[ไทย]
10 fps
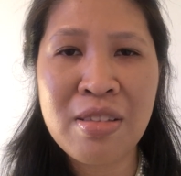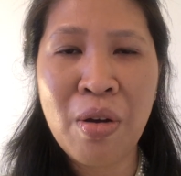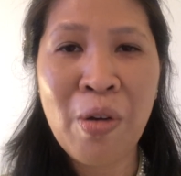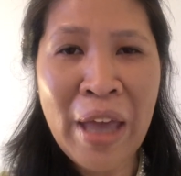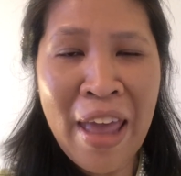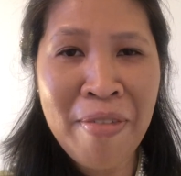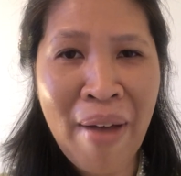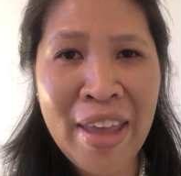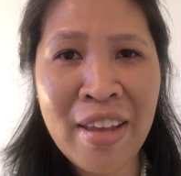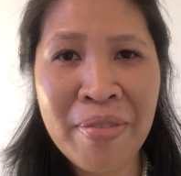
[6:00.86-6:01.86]
โอเค
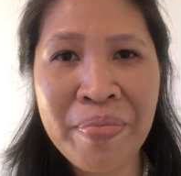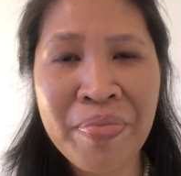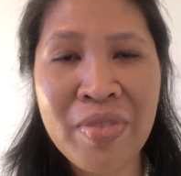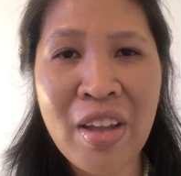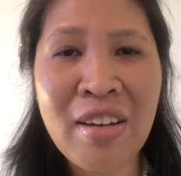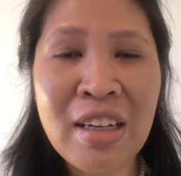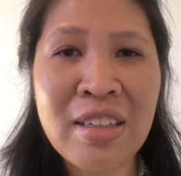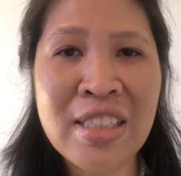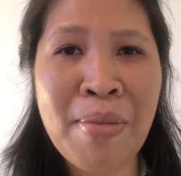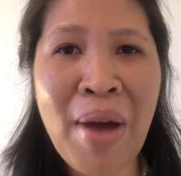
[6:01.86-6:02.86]
ไหมก็คื
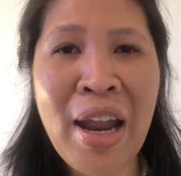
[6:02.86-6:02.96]
อสามารถ